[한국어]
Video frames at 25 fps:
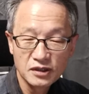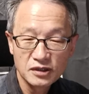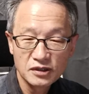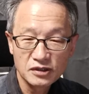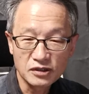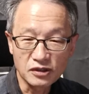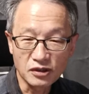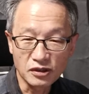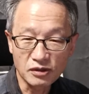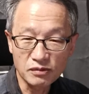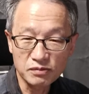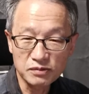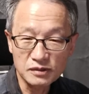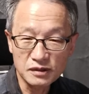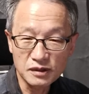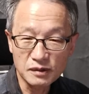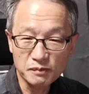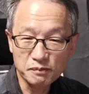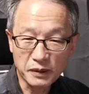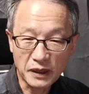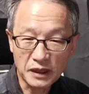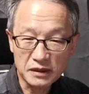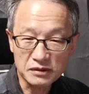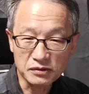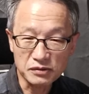여러분들
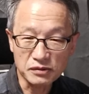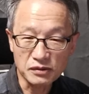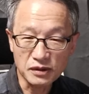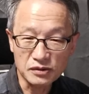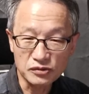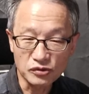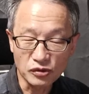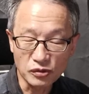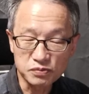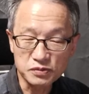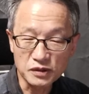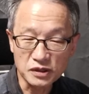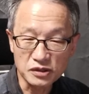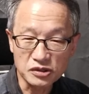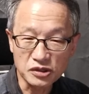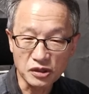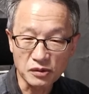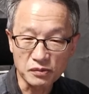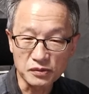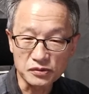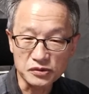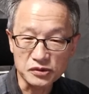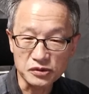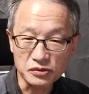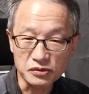파도가 높게
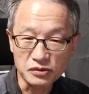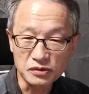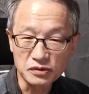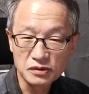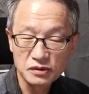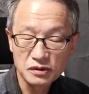쳐보셔